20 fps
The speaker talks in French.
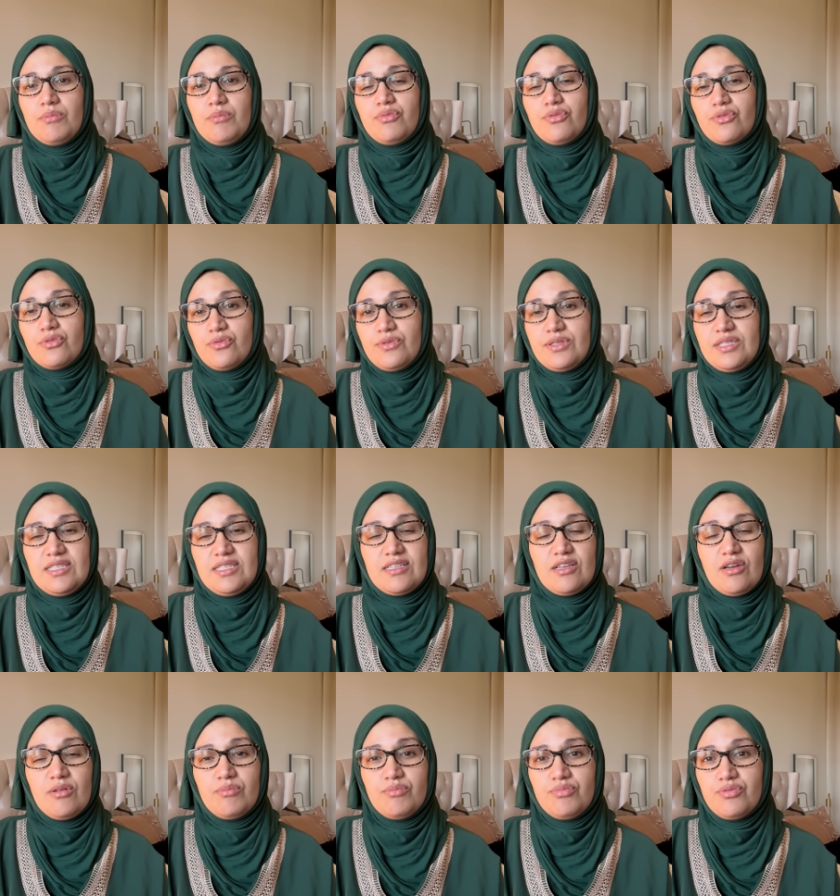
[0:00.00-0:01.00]
pour lui,
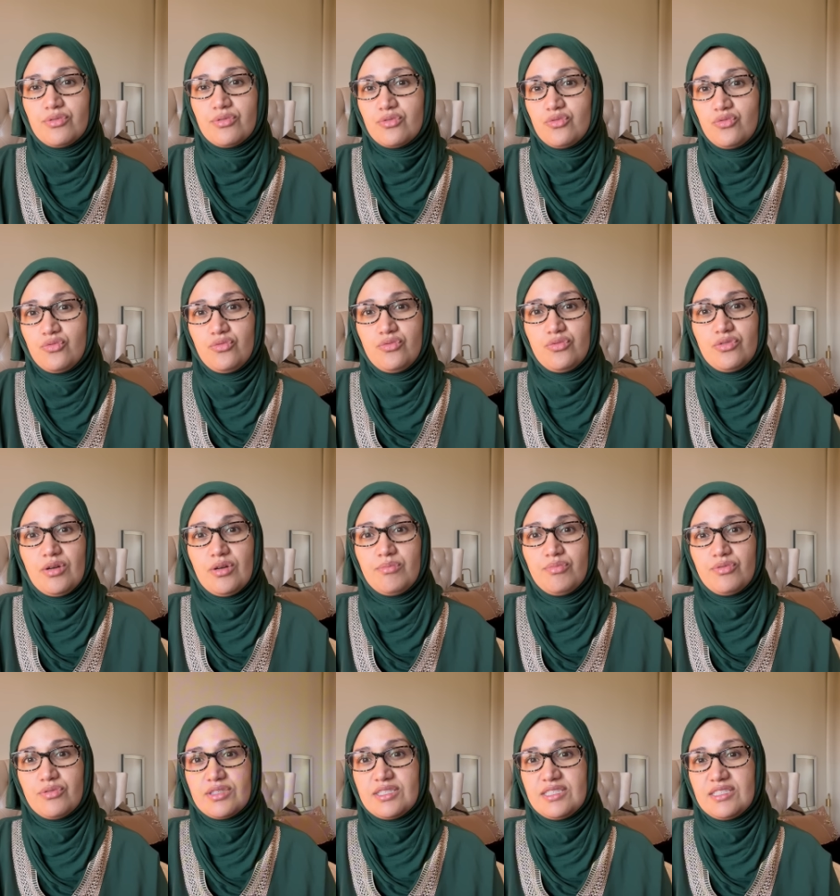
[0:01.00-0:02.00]
comme pour nous, comme
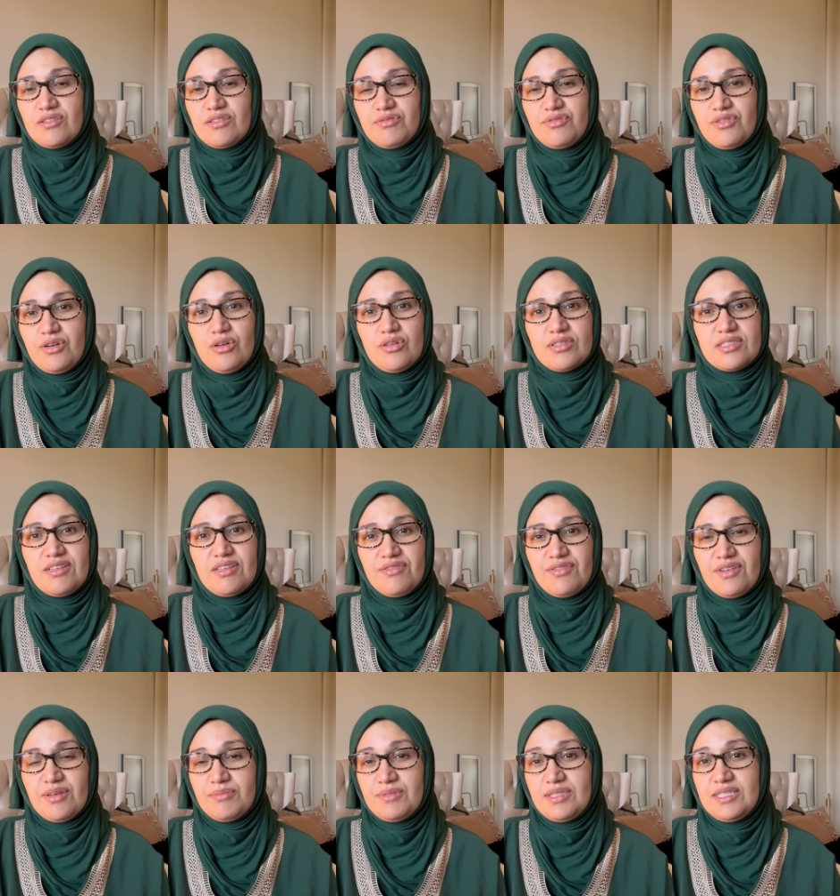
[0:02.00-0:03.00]
pour ses enfants, sa
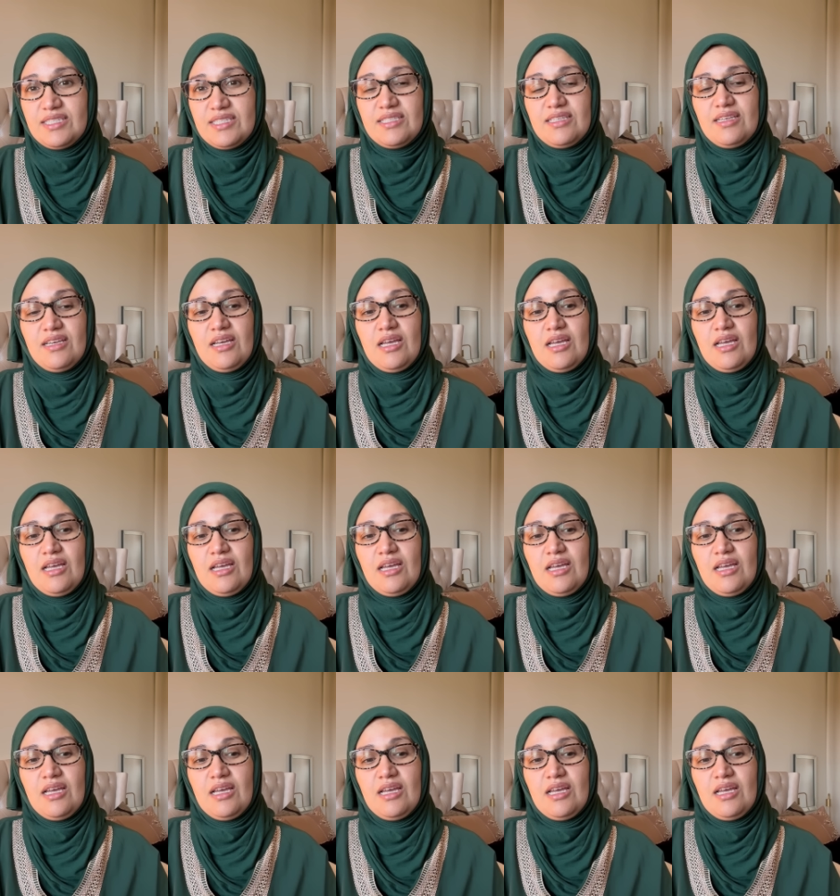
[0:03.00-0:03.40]
famille,